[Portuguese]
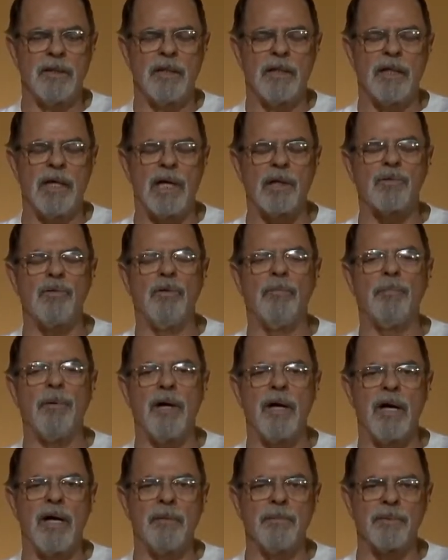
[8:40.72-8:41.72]

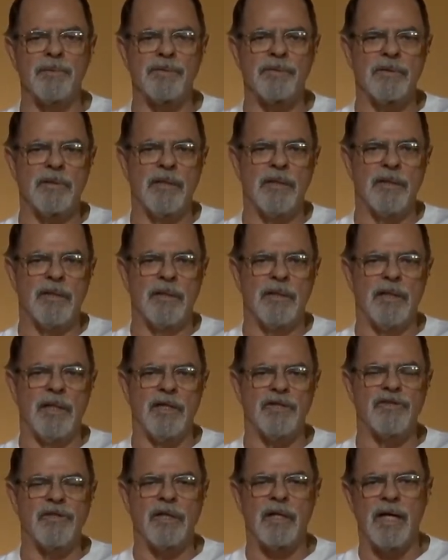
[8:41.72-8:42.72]
acompanharmos
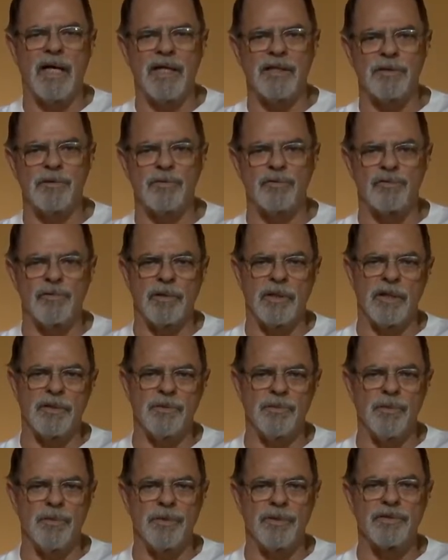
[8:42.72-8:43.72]
a chegada dos
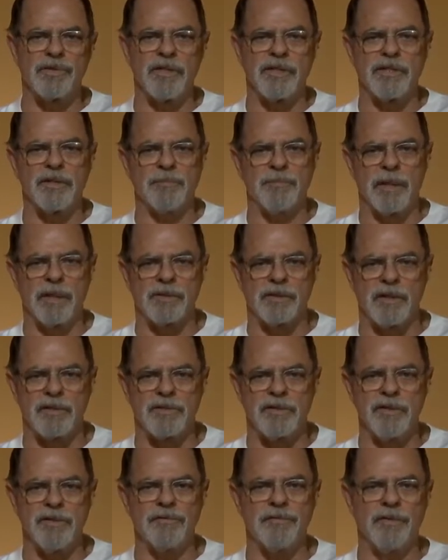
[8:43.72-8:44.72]
jogadores, a
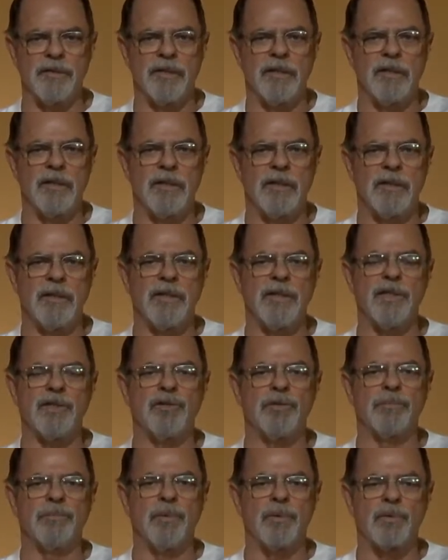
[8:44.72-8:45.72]
expectativa,
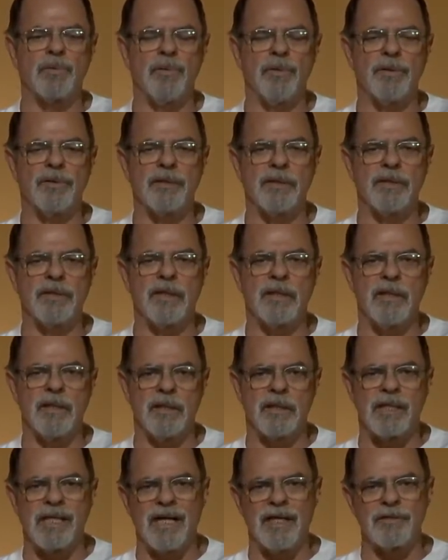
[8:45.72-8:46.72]
isso por conta de
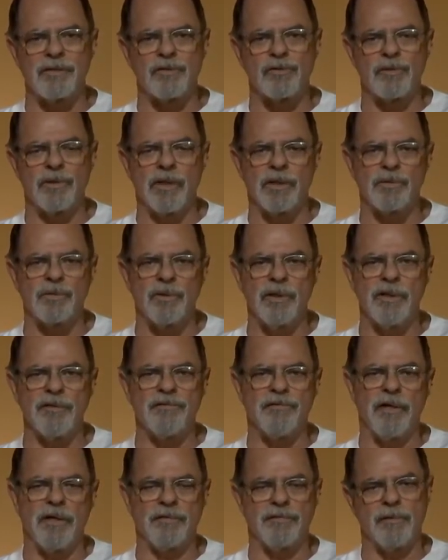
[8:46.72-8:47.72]
que cada jogador
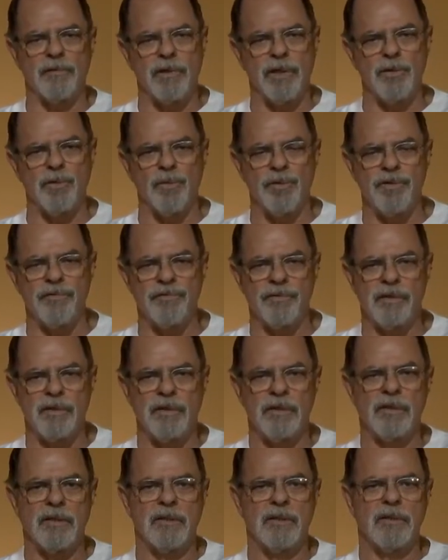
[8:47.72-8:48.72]
levava ou a noiva,
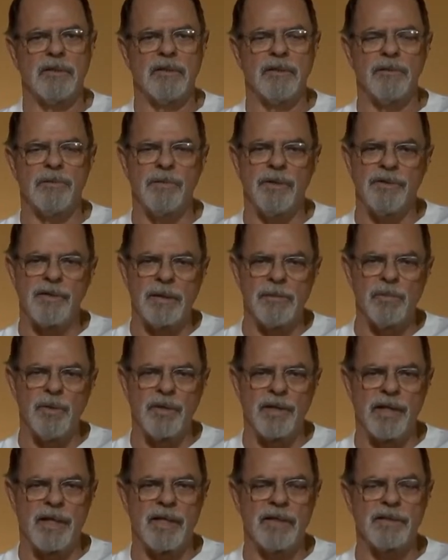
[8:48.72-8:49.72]
ou a
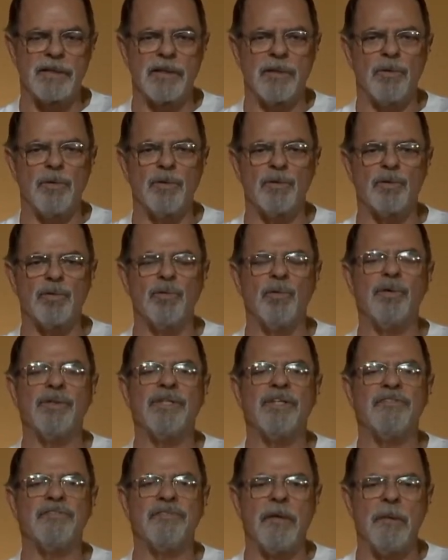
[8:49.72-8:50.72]
namorada, ou
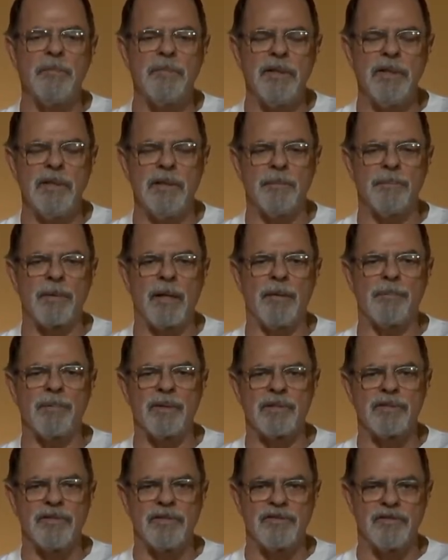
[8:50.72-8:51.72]
toda a família para
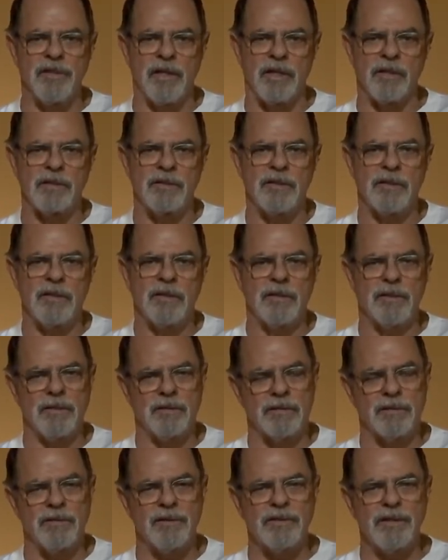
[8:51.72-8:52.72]
prestigiar.
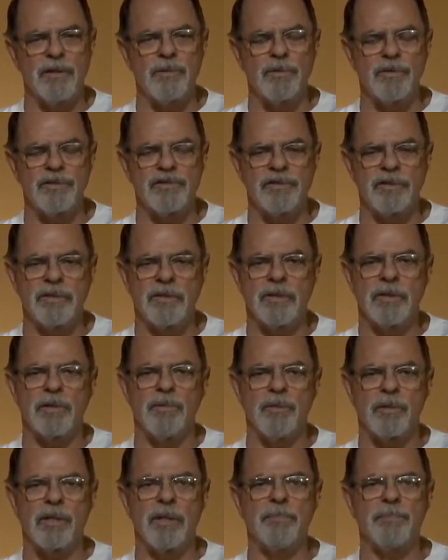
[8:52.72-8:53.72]
Então, até hoje,
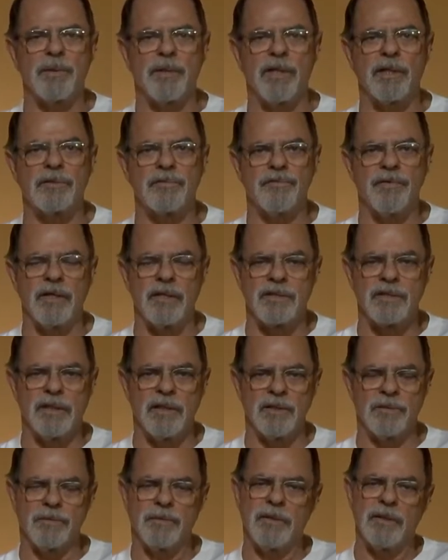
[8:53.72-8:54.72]
o campeonato
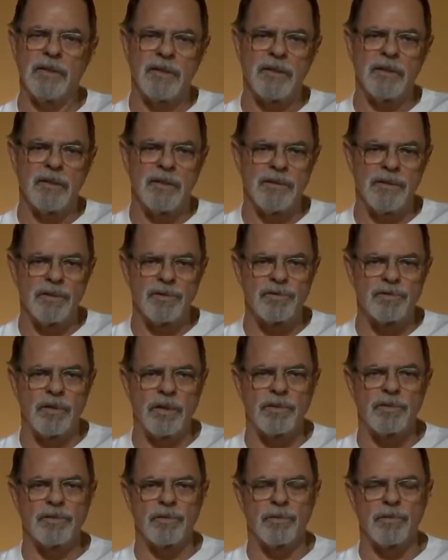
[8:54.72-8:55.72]
varziano não só
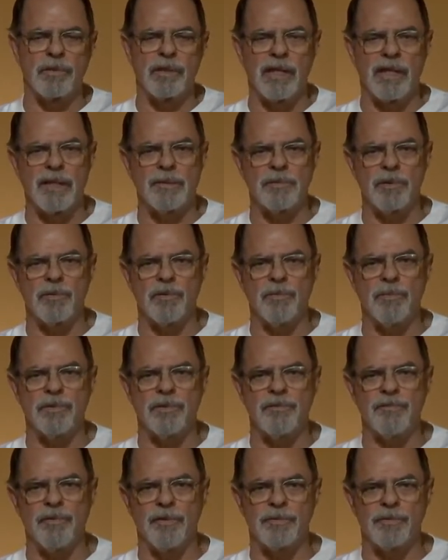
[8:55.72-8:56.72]
de Sorocaba, como
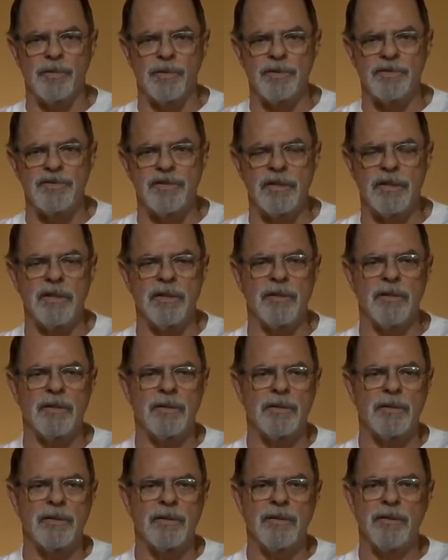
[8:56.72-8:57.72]
de Votorantim,
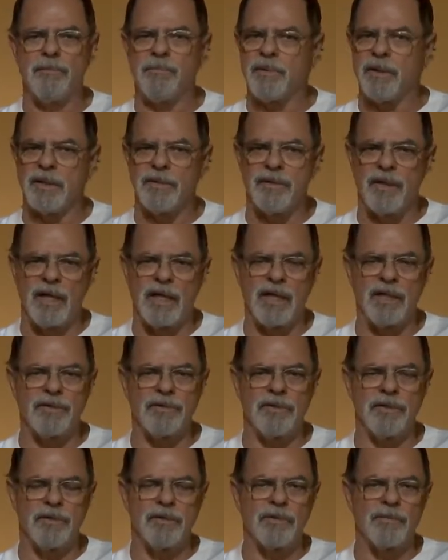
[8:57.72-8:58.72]

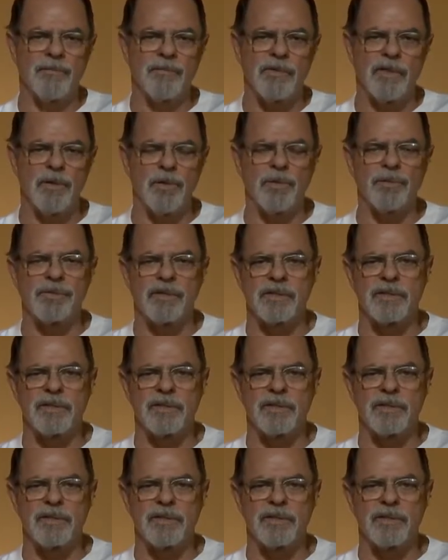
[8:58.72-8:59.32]
Piedade e outras